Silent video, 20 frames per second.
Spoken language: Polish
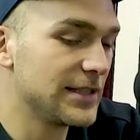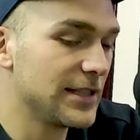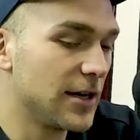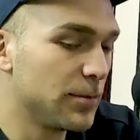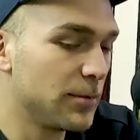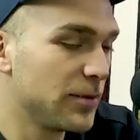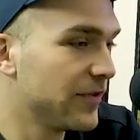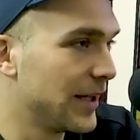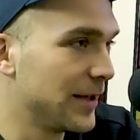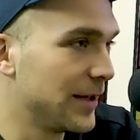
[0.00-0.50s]

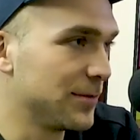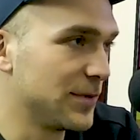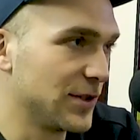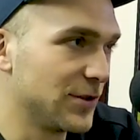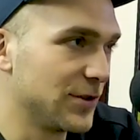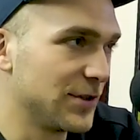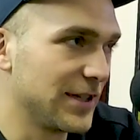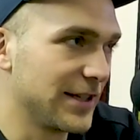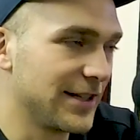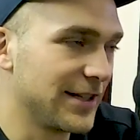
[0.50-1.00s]
zarapowałem
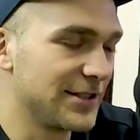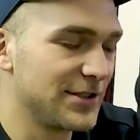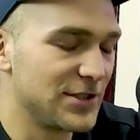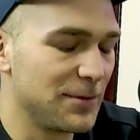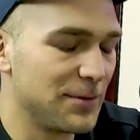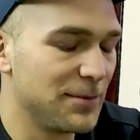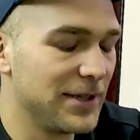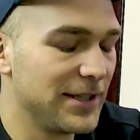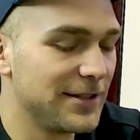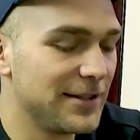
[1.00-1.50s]
tego tak, jak
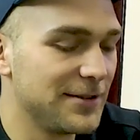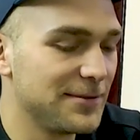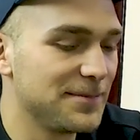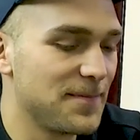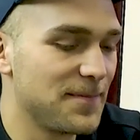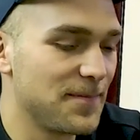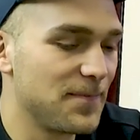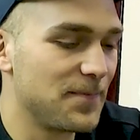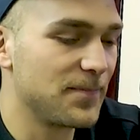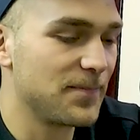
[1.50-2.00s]
trzeba, nie?
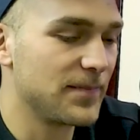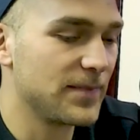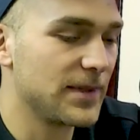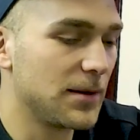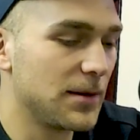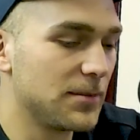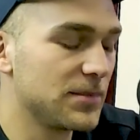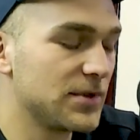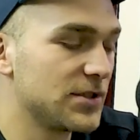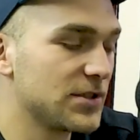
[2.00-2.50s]
Mm.
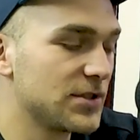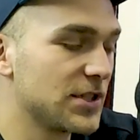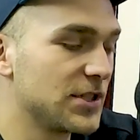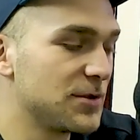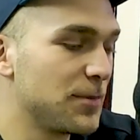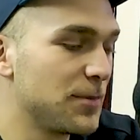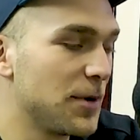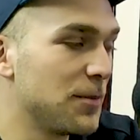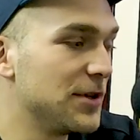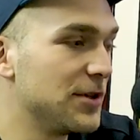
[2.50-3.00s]
Tam na
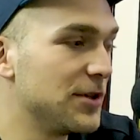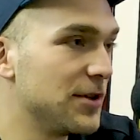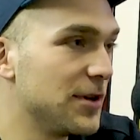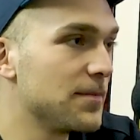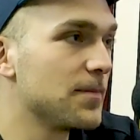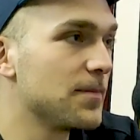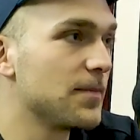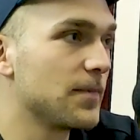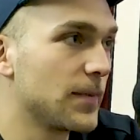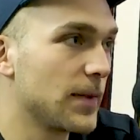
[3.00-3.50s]
pierwszym castingu
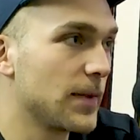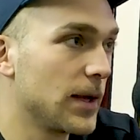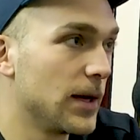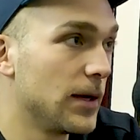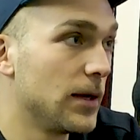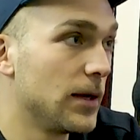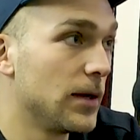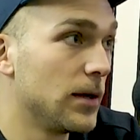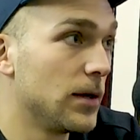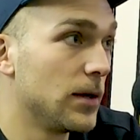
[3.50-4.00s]
kazano ci
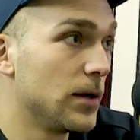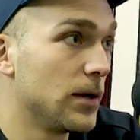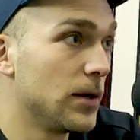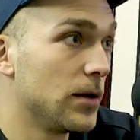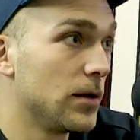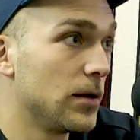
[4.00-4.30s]
rapować, tak?